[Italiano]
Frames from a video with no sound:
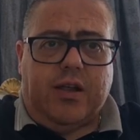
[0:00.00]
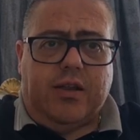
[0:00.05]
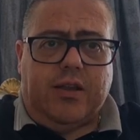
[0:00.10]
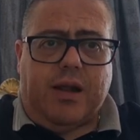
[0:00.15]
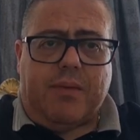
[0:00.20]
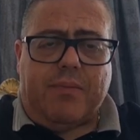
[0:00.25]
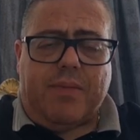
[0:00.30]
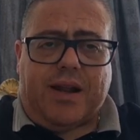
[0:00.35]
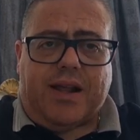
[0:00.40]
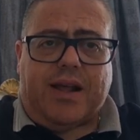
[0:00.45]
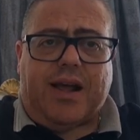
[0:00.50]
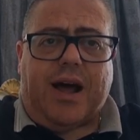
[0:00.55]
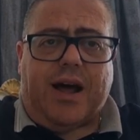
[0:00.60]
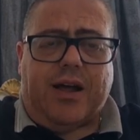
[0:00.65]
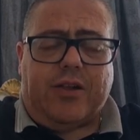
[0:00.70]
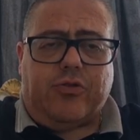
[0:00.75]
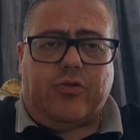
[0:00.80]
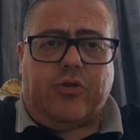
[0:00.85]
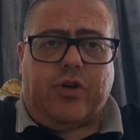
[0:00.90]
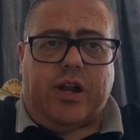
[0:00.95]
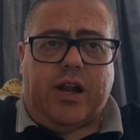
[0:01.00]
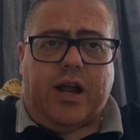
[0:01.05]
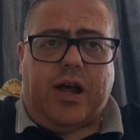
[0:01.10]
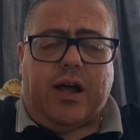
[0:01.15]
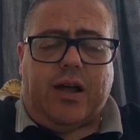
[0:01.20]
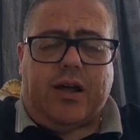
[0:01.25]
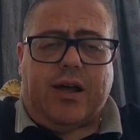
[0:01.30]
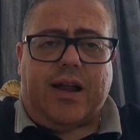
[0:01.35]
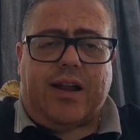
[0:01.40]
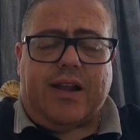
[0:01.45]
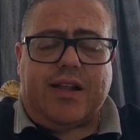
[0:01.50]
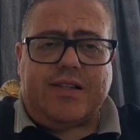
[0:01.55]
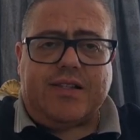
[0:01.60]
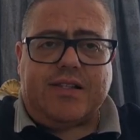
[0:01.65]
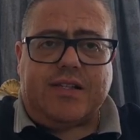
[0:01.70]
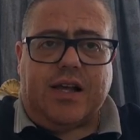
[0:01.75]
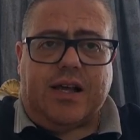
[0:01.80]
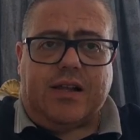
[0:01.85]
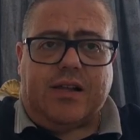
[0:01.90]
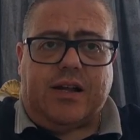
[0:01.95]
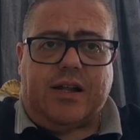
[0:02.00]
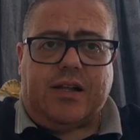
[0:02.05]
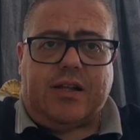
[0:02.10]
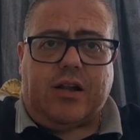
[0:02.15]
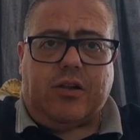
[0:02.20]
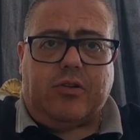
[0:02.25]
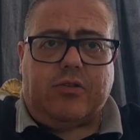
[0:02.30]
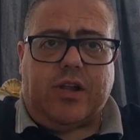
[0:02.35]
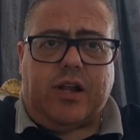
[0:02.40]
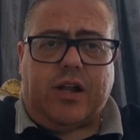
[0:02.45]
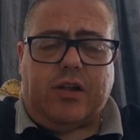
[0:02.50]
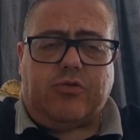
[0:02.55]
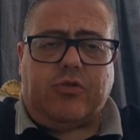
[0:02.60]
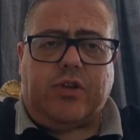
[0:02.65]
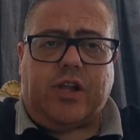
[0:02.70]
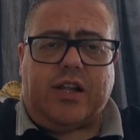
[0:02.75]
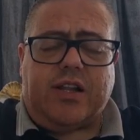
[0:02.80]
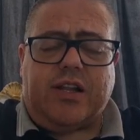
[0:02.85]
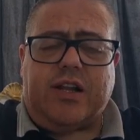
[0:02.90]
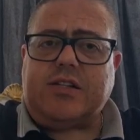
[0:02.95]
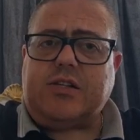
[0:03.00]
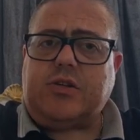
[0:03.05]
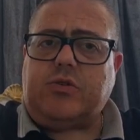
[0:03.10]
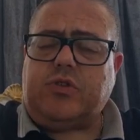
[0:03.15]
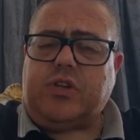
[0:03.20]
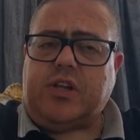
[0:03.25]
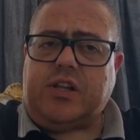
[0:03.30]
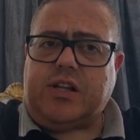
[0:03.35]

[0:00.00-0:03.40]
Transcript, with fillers: del mercato e la garanzia della, della tutela della salute e